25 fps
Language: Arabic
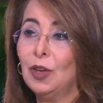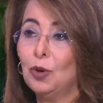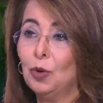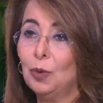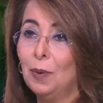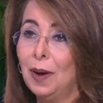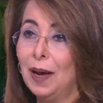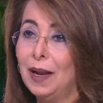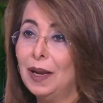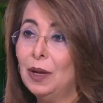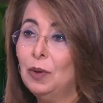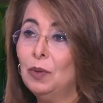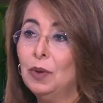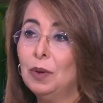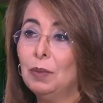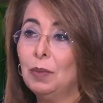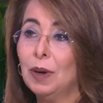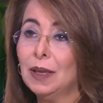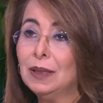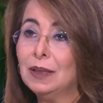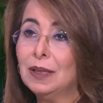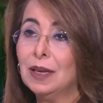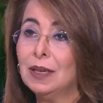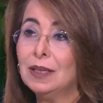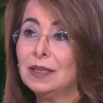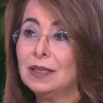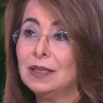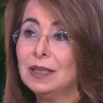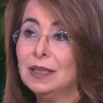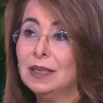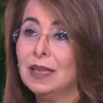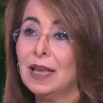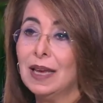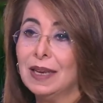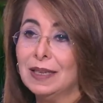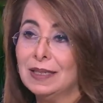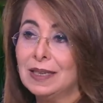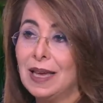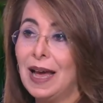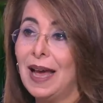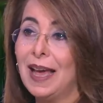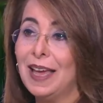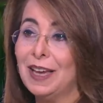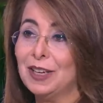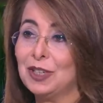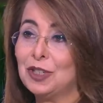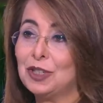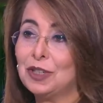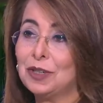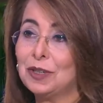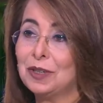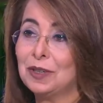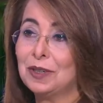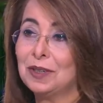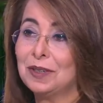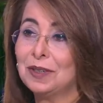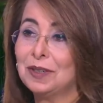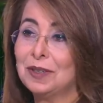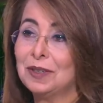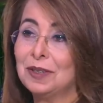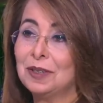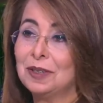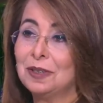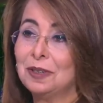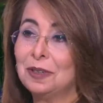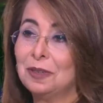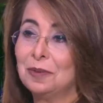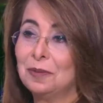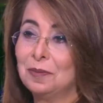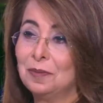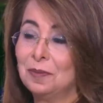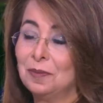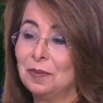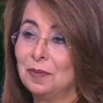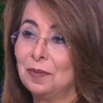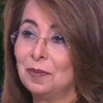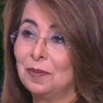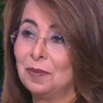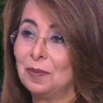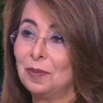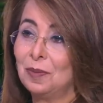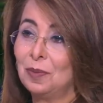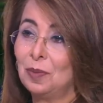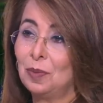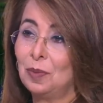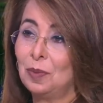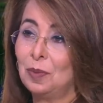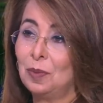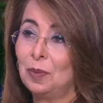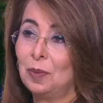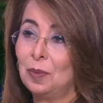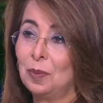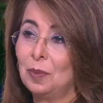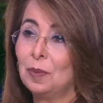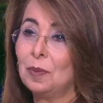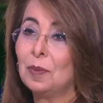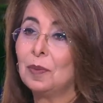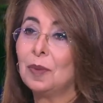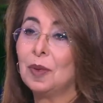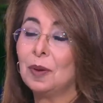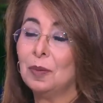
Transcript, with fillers: يوم عليه ويبطل دي ده اذا عاش او بيدمر ناس تانية جنبيه